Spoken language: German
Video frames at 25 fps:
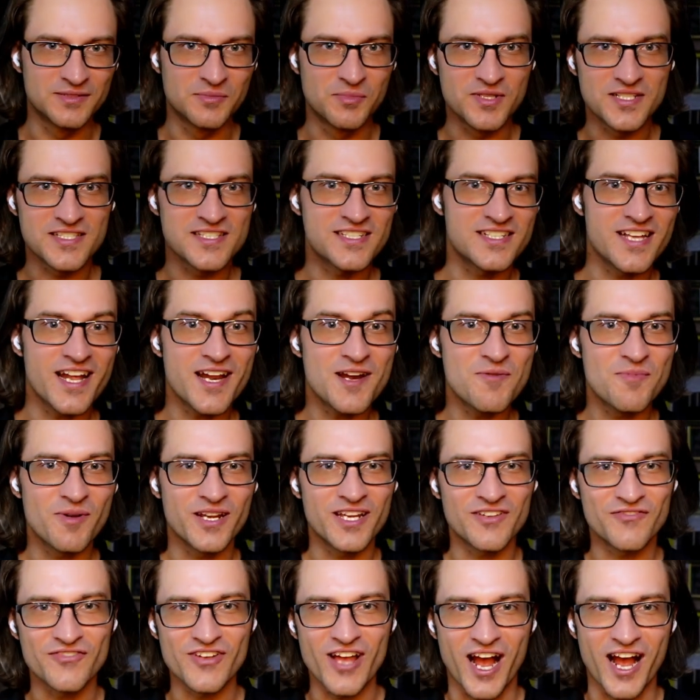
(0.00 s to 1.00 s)
die man selber
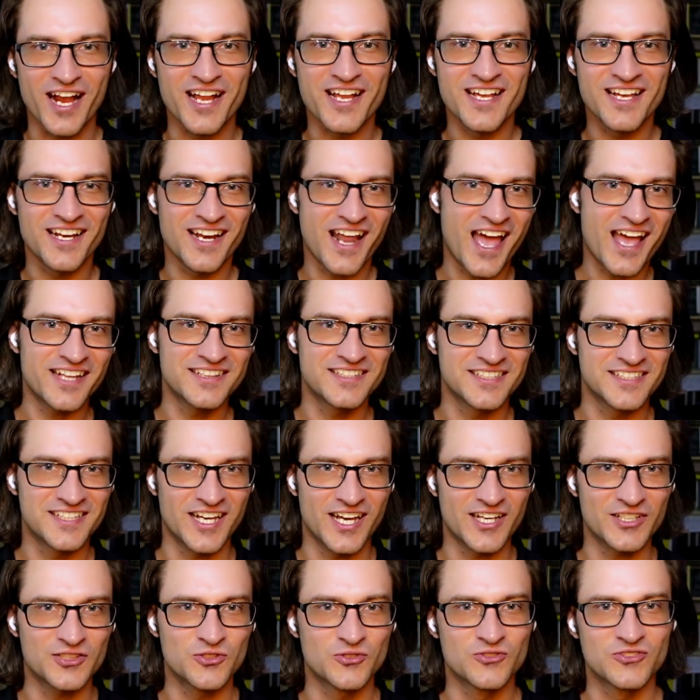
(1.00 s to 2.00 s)
irgendwie angeleitet
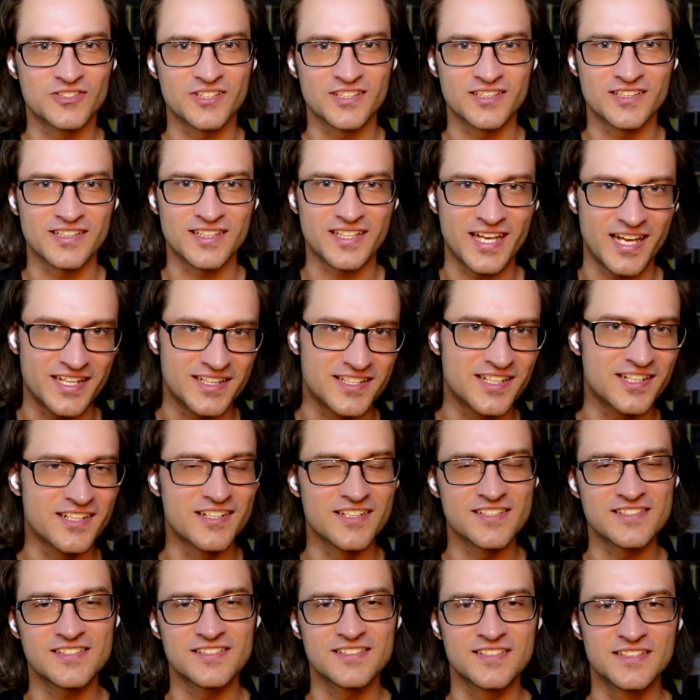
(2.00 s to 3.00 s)
hat und dann kann ja
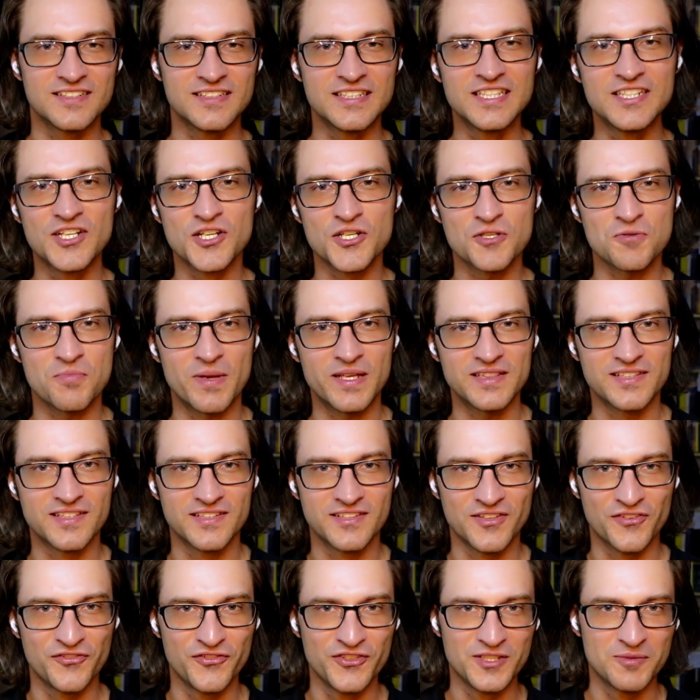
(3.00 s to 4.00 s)
das
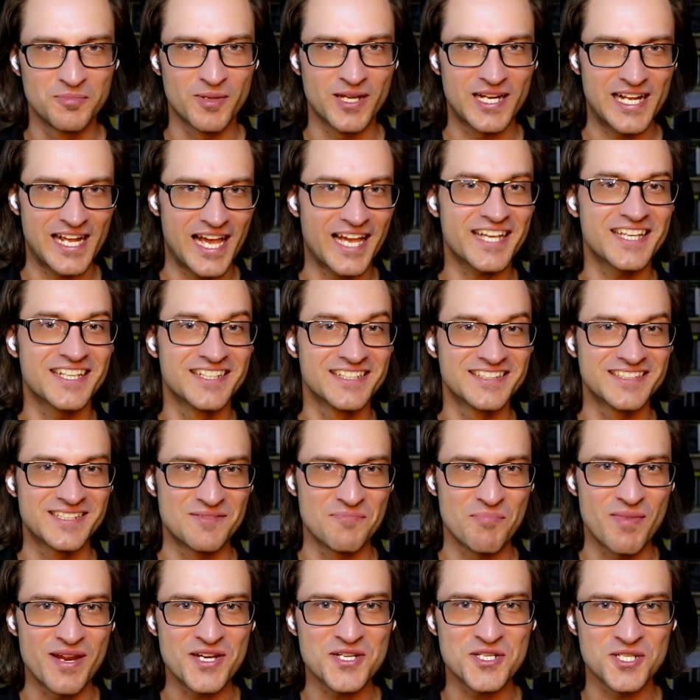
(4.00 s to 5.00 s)
niederschmetternde Feedback gleich an
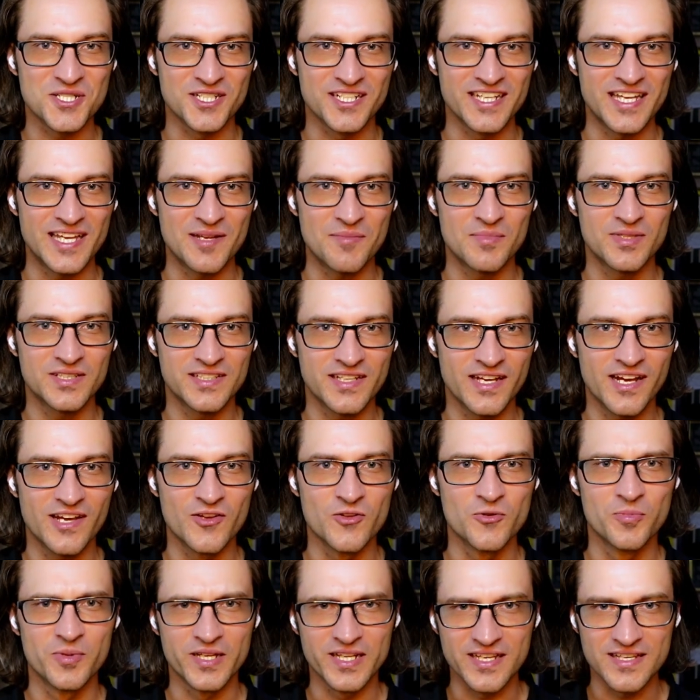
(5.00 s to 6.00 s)
die Menschen gehen mit, ja,
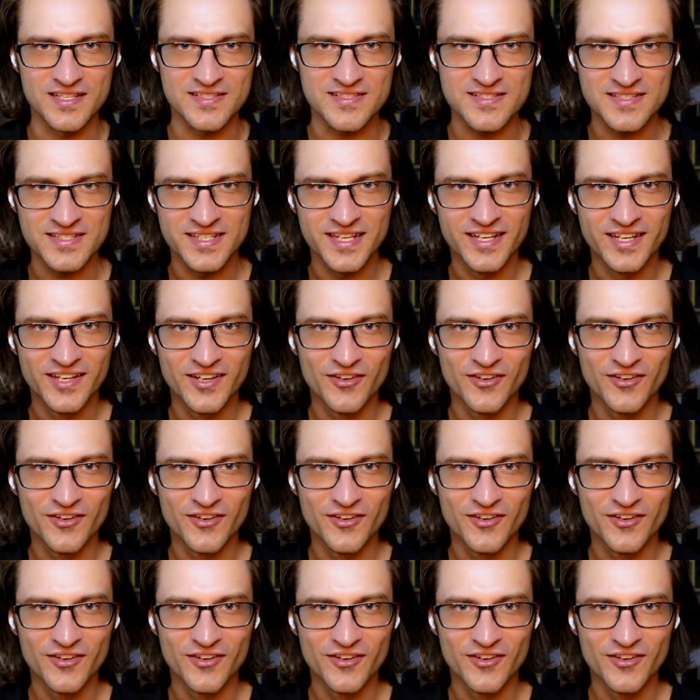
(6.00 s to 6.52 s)
übrigens,